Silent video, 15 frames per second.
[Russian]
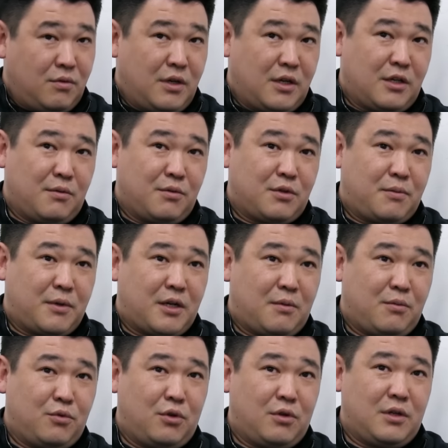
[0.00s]
Ну, экономическую
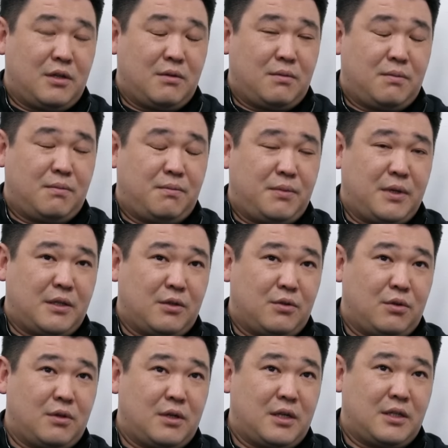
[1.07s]
программу Дональд, бета,
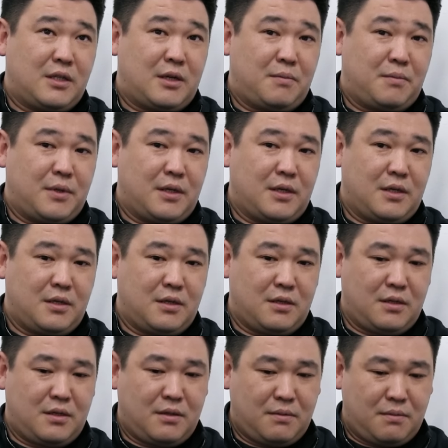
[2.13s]
Дональда Трампа,
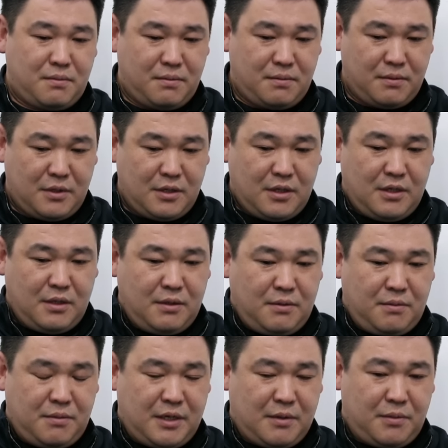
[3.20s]
а,
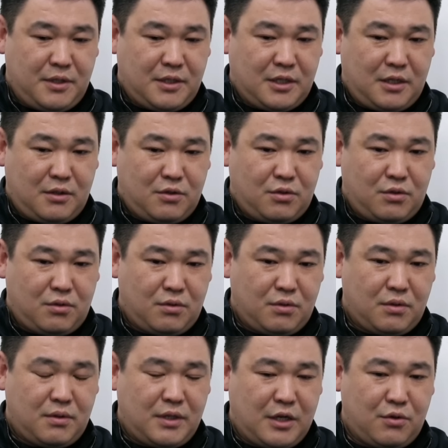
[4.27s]
я бы не сказал, что
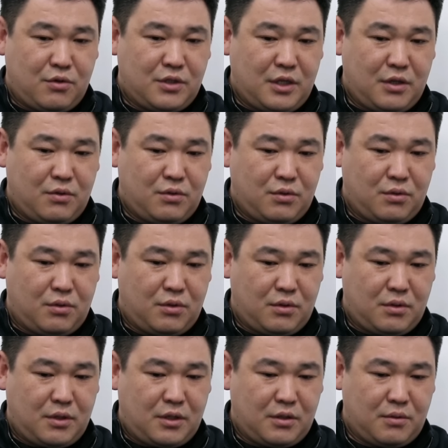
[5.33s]
вот я ее знаю всю,
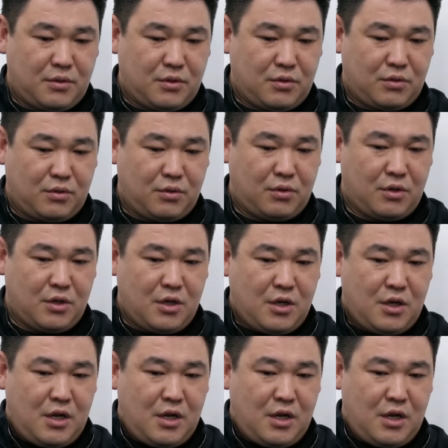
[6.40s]
вот, экономическую, но